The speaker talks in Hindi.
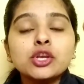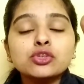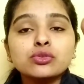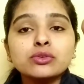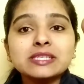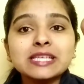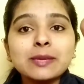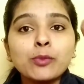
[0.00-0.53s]
सो
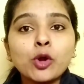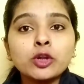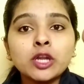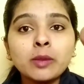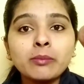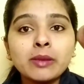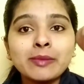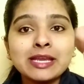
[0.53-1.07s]
इसके
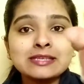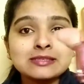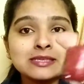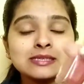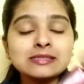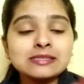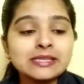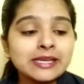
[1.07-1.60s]
बॉटम में
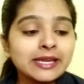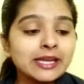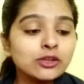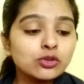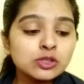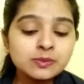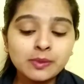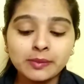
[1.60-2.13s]
मेंशंस है
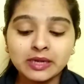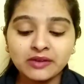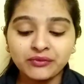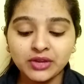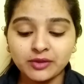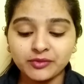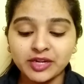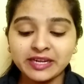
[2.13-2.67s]
तो इसमें मेरा
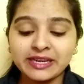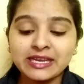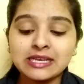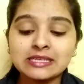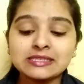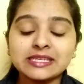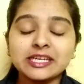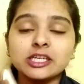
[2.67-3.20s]
फेवरेट है
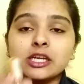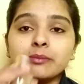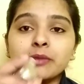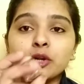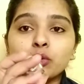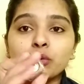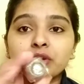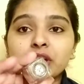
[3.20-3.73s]
सेड नंबर
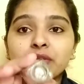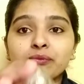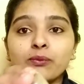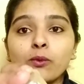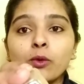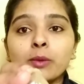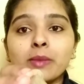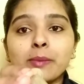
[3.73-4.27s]
ट्वेंटी
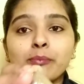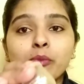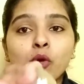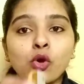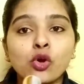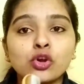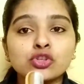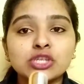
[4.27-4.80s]
फोर मैं
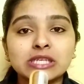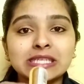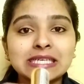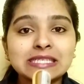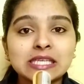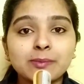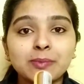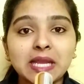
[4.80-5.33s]
बहुत ज्यादा
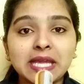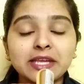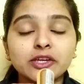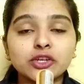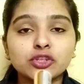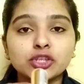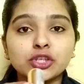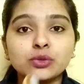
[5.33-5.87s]
इसे अप्लाई
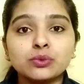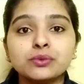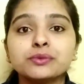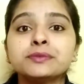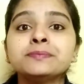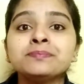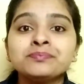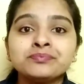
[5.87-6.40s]
करती
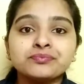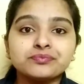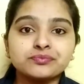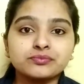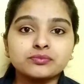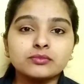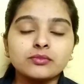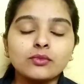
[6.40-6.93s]
हूँ
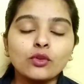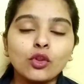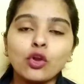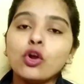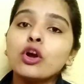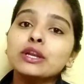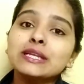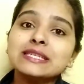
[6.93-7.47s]

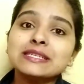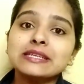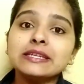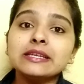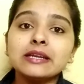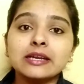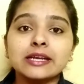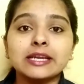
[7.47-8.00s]
हॉनेस्टली
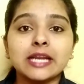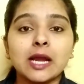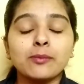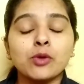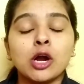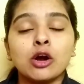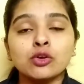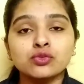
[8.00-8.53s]
अगर आप
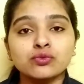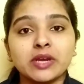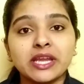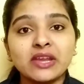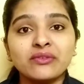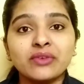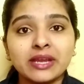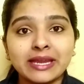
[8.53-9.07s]
हाउस
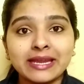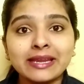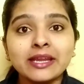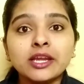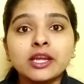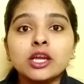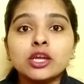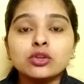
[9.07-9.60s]
वाइफ है
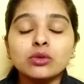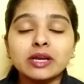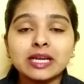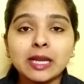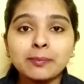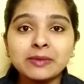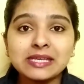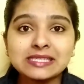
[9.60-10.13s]
तो अगर
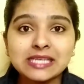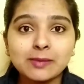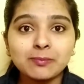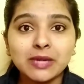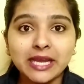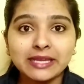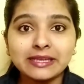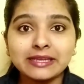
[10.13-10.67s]
आपने इसे
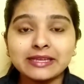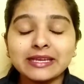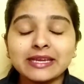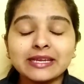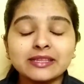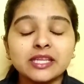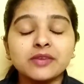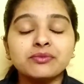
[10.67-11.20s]
अप्लाई किया
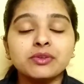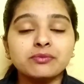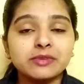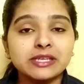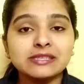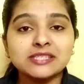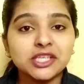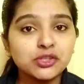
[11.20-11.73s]
है तो ये
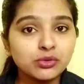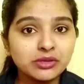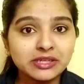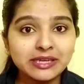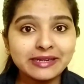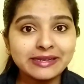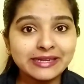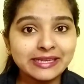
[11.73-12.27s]
फिफ्टीन से
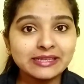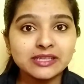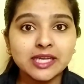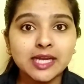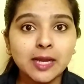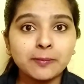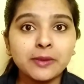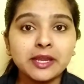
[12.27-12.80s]
ट्वेंटी डे तक
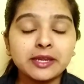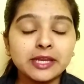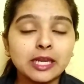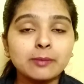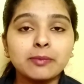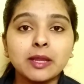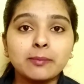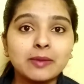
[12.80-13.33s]
आपके नेल
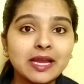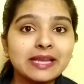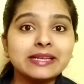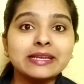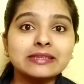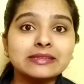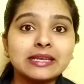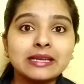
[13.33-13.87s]
पे अप्लाई
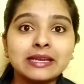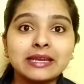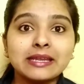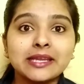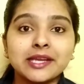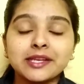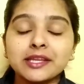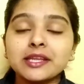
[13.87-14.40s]
रहता है
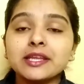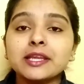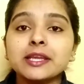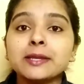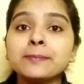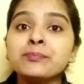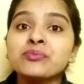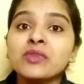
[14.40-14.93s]
यानी
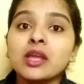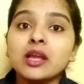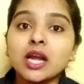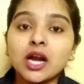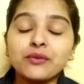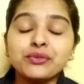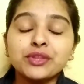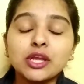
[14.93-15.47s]
कि
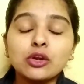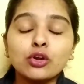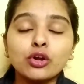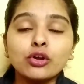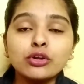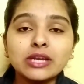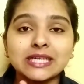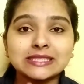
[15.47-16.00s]
काफी ज्यादा
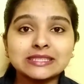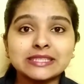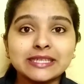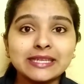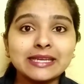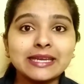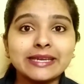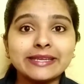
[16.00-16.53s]
लॉन्ग
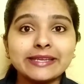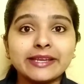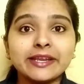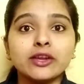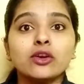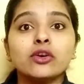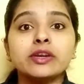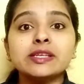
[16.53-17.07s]
लास्टिंग है ये
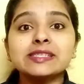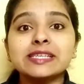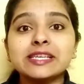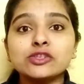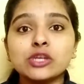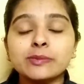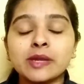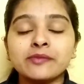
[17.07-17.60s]
और इसकी
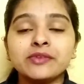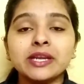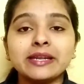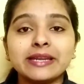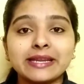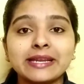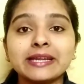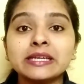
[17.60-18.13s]
जो एम
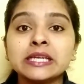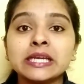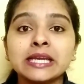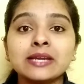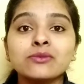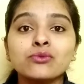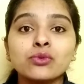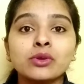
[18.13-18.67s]
डेट
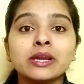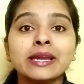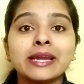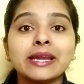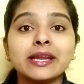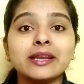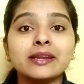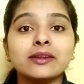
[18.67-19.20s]
है वो
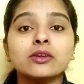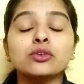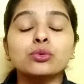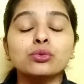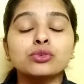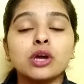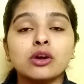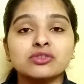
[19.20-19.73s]
है टू